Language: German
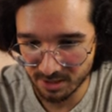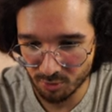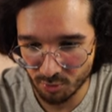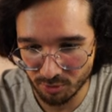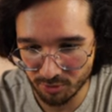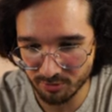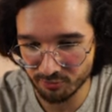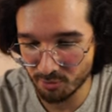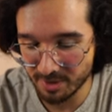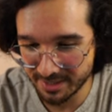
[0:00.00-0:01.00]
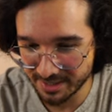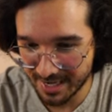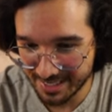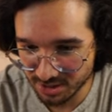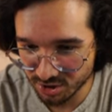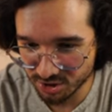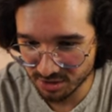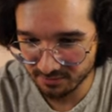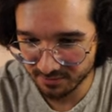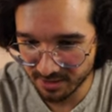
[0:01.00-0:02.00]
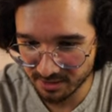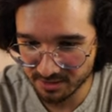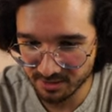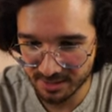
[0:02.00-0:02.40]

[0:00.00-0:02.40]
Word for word: gucken, wo man dann eingestiegen wäre,